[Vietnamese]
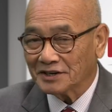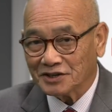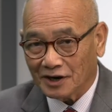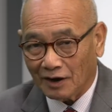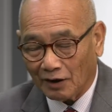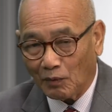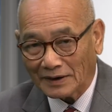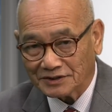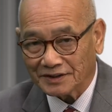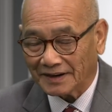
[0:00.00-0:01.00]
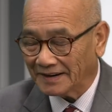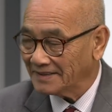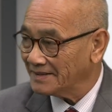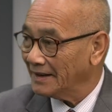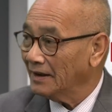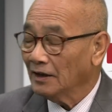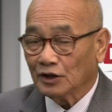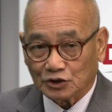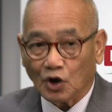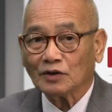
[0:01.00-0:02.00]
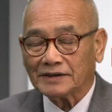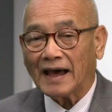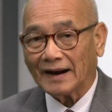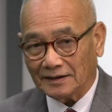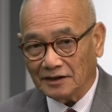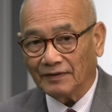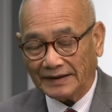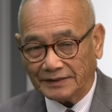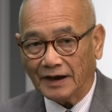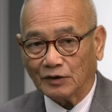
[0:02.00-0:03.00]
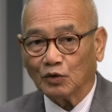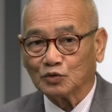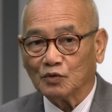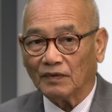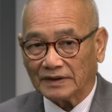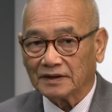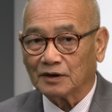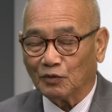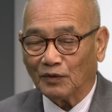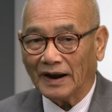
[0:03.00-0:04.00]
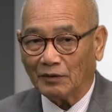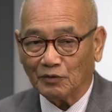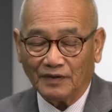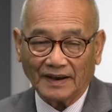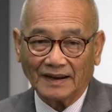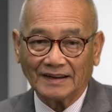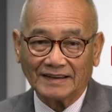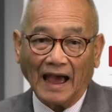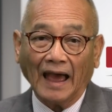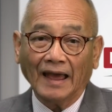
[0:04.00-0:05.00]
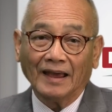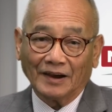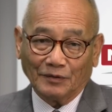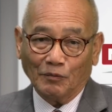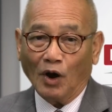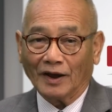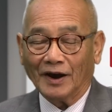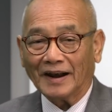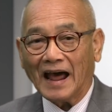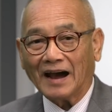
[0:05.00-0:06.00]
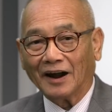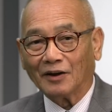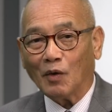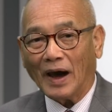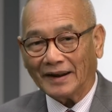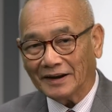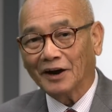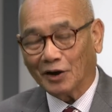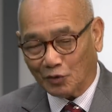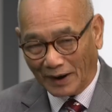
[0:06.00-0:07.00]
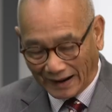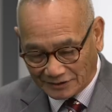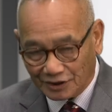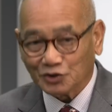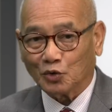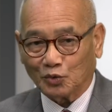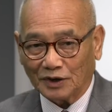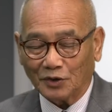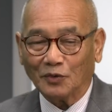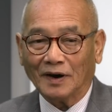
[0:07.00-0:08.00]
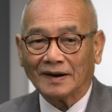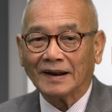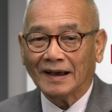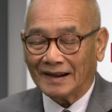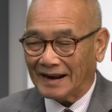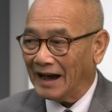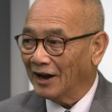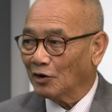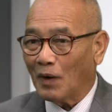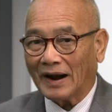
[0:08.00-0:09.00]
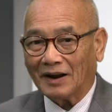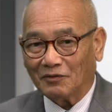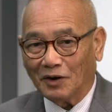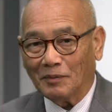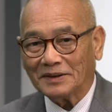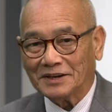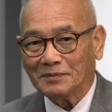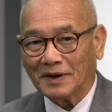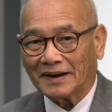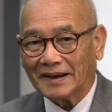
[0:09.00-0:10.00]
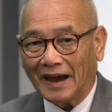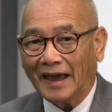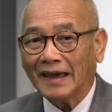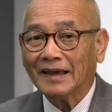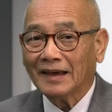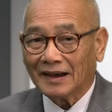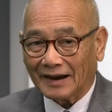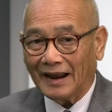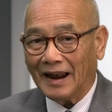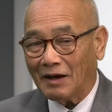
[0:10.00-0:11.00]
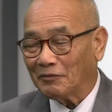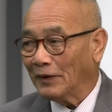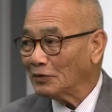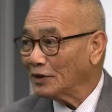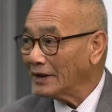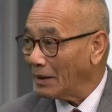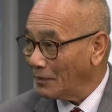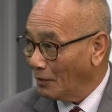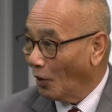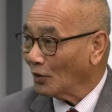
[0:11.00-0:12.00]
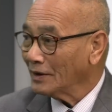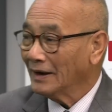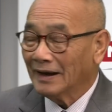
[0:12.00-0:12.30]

chính trường ở Washington DC rõ ràng là như vậy thưa anh Đô Dũng và thưa cùng với lại quý vị khán thính giả mọi người đang hân hoan những người của đảng dân chủ thì đúng hơn đang hân hoan là vừa mới chiếm được cái ghế cái ra phiếu thứ 51